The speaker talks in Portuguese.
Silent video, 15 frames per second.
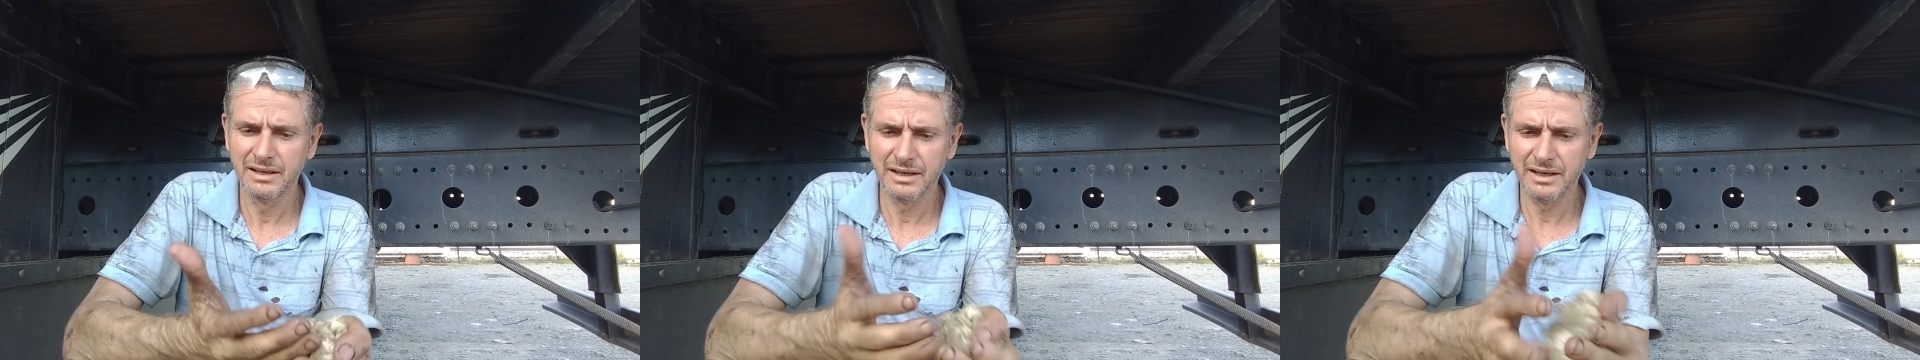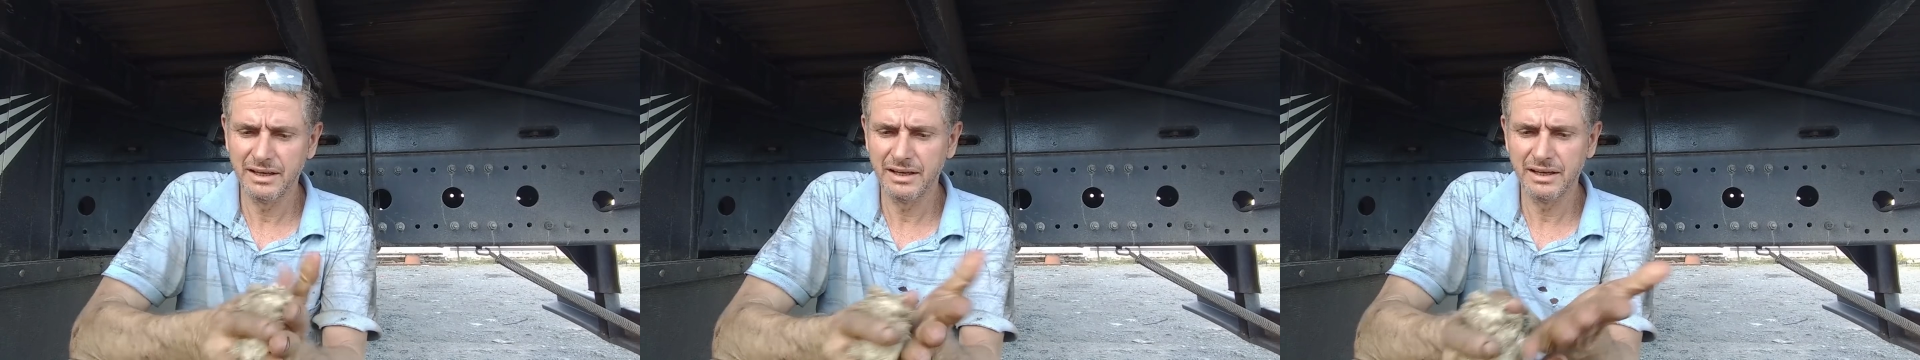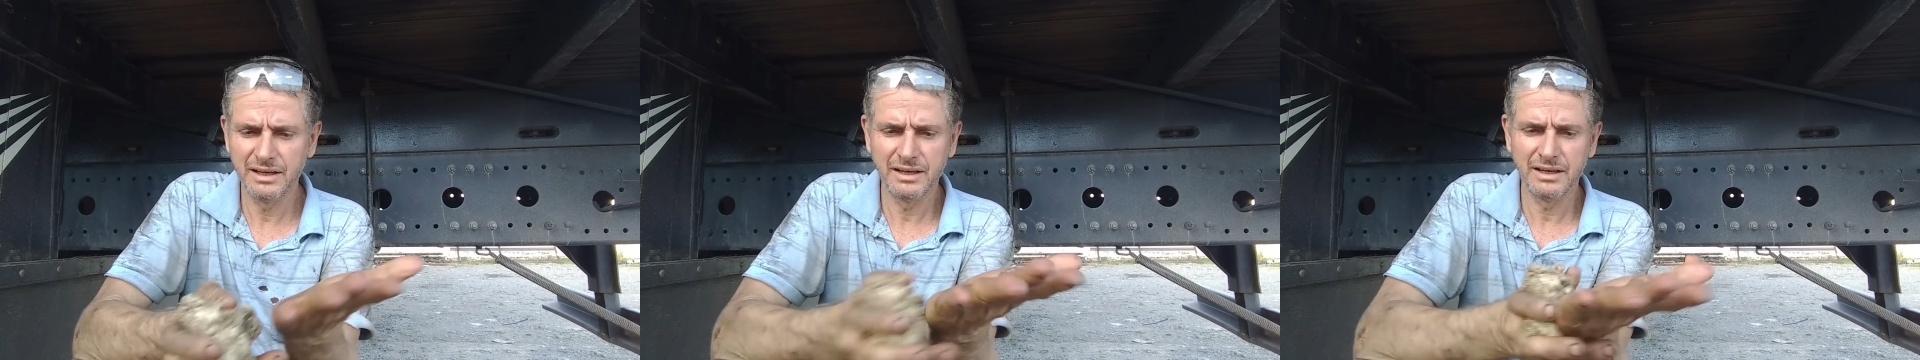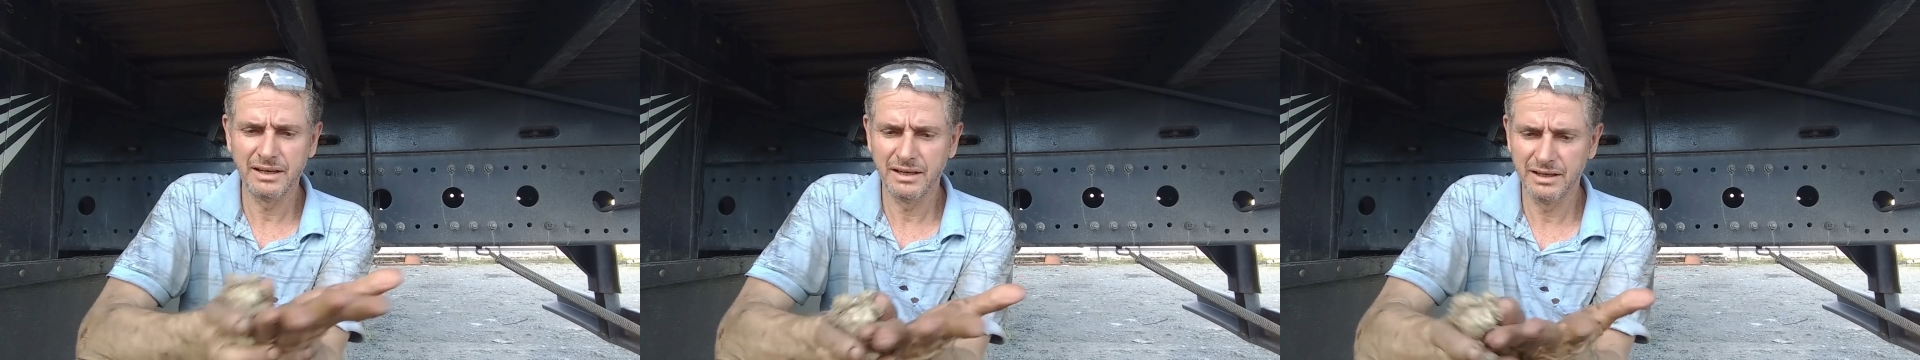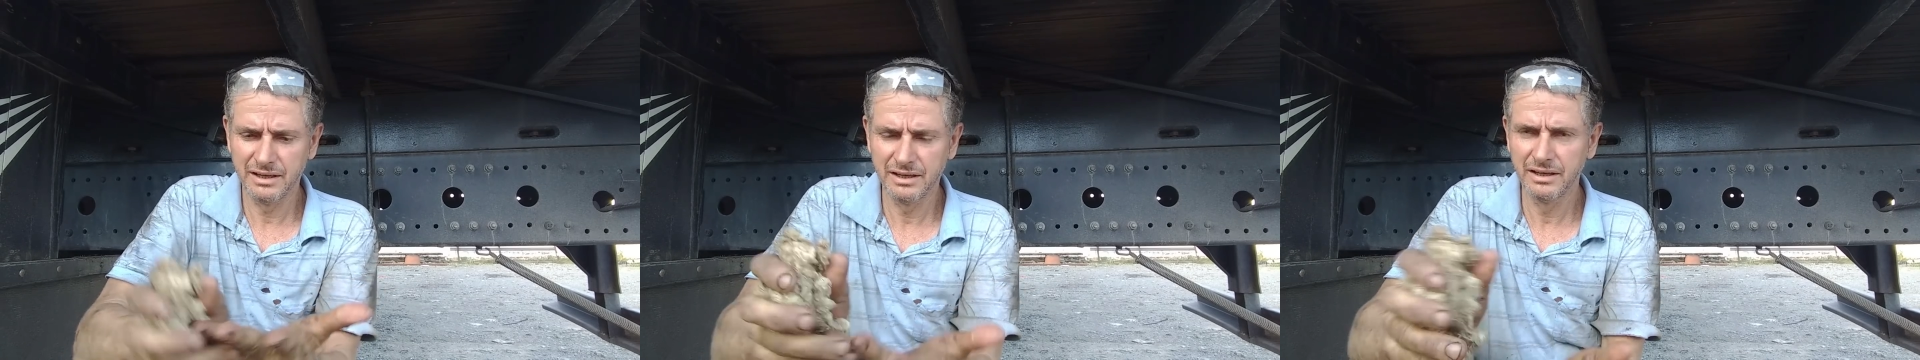é,